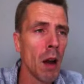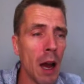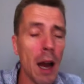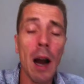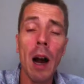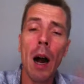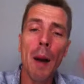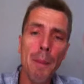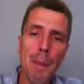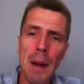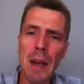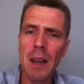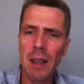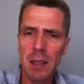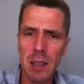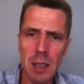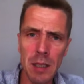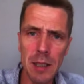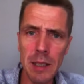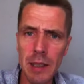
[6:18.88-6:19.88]
elle rappelle
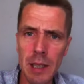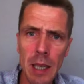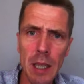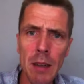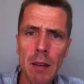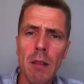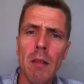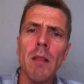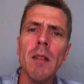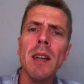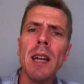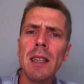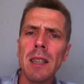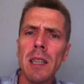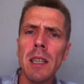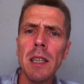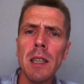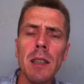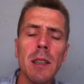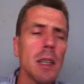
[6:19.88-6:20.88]
la Trinité. La
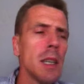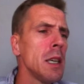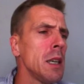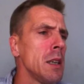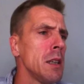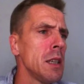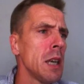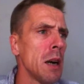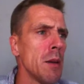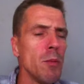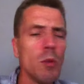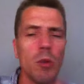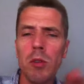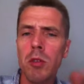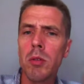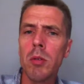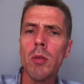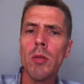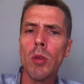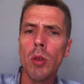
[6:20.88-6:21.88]
Trinité, il y a un
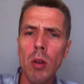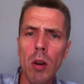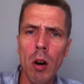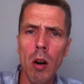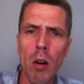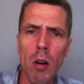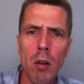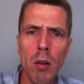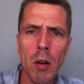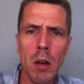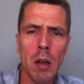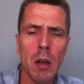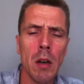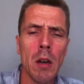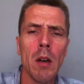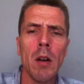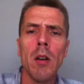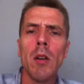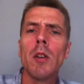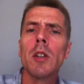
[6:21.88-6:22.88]
monsieur Legrand
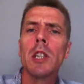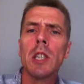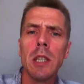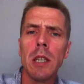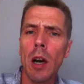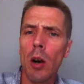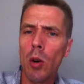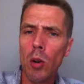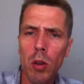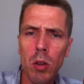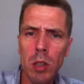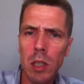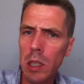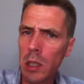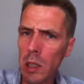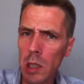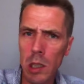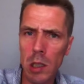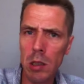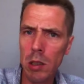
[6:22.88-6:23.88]
euh, qui, l'a
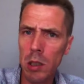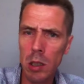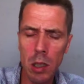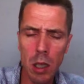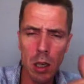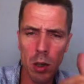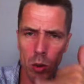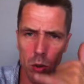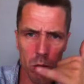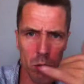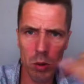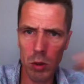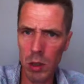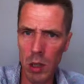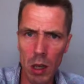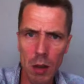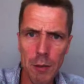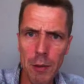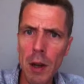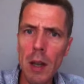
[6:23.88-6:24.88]
qui, au
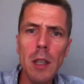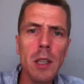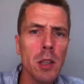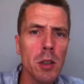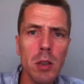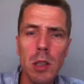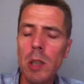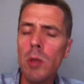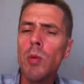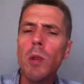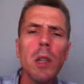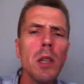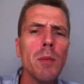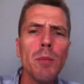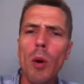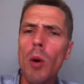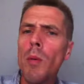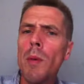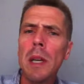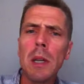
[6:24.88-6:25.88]
téléphone, qui dit oui,
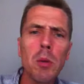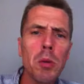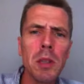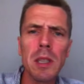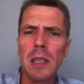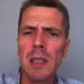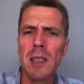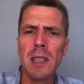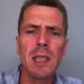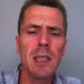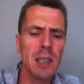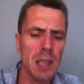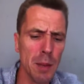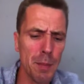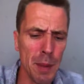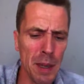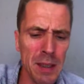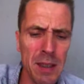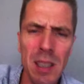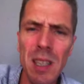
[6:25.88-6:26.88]
bon, bah, écoutez, ce qui
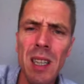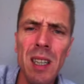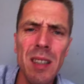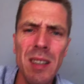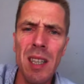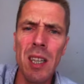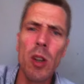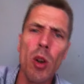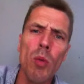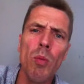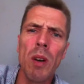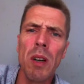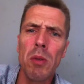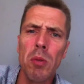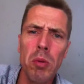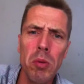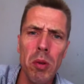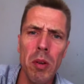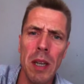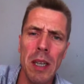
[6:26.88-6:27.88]
s'est passé, c'est qu'au mois
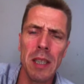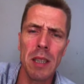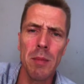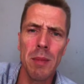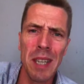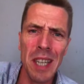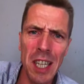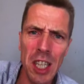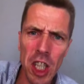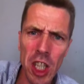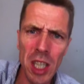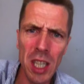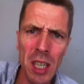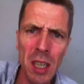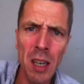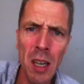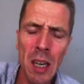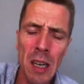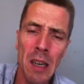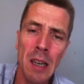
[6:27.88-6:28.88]
d'août, on a
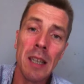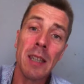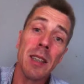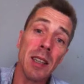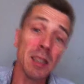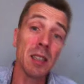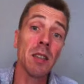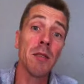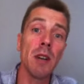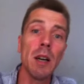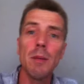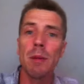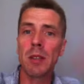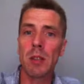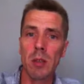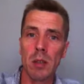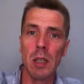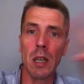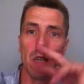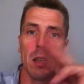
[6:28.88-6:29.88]
déménagé. Et ça, c'est vrai,
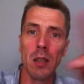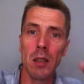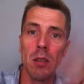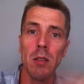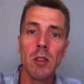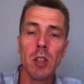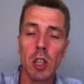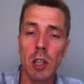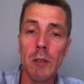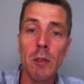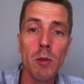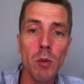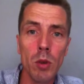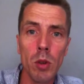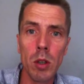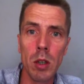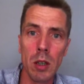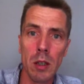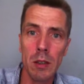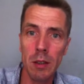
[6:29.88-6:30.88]
parce que j'avais
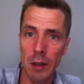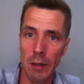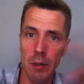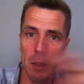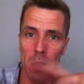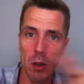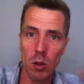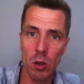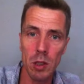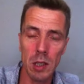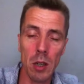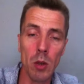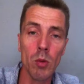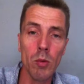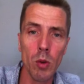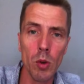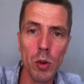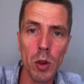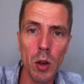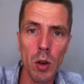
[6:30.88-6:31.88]
vu qu'ils avaient des
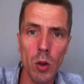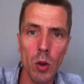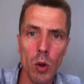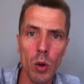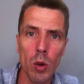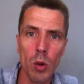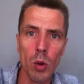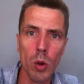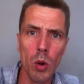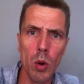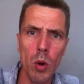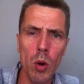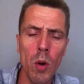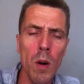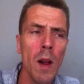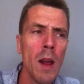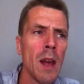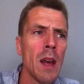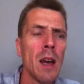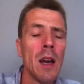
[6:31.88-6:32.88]
nouveaux
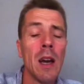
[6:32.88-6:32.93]
locaux.